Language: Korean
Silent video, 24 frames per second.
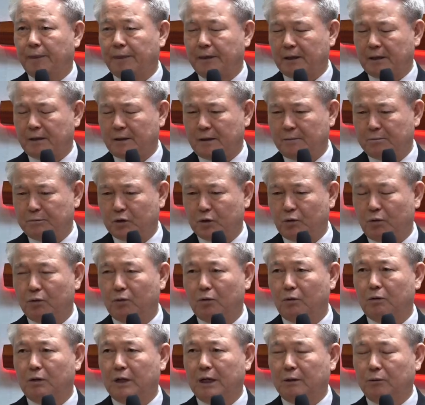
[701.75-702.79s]
참
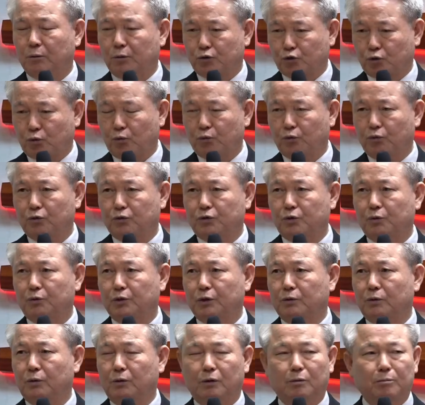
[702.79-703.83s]
경건하고
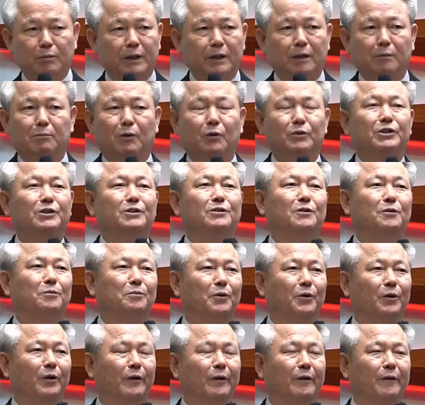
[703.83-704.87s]
종교적이고 얼마나 멋있어
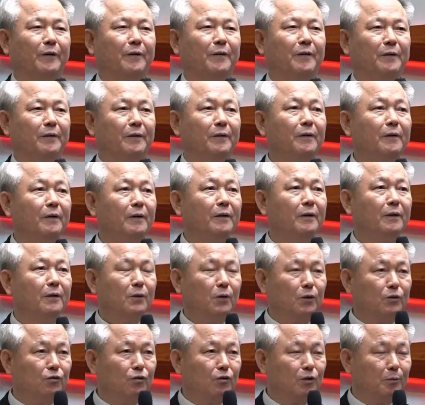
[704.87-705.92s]
보여요. 에? 예?
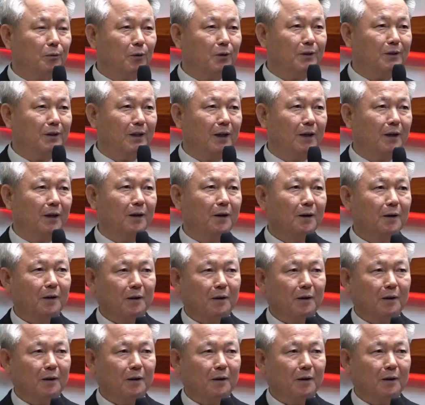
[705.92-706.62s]
겉으로 볼 때,